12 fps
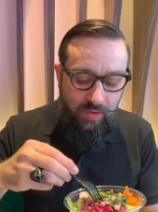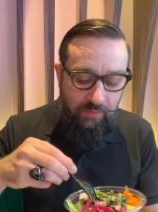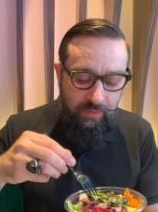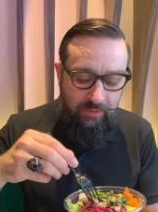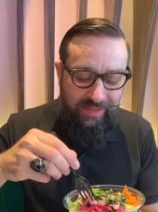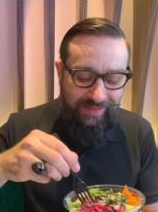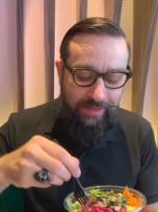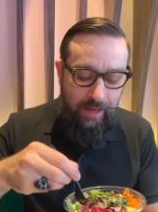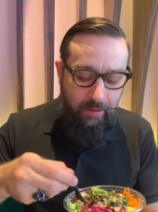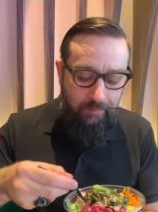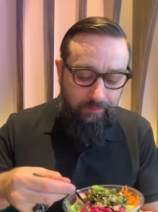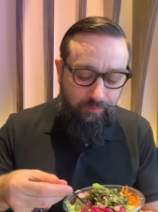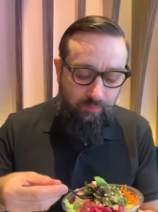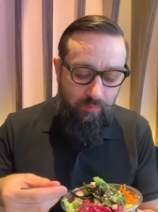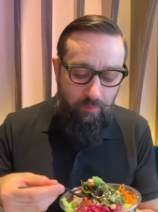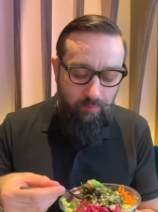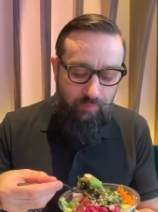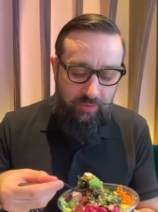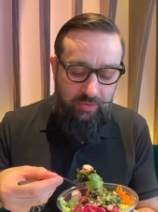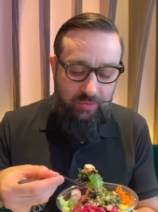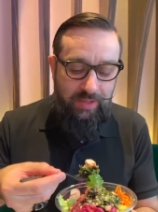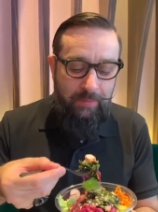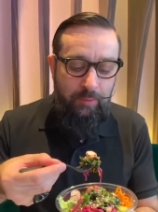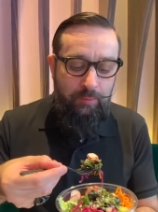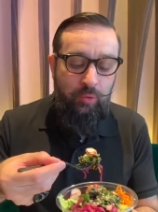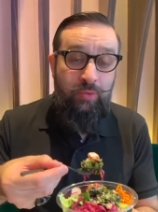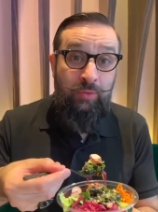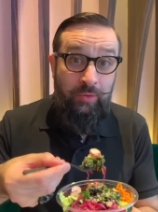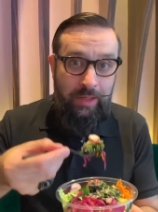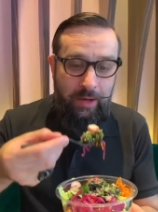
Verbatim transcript: Voyons le tartare, parce que c'est un peu pour lui qu'on est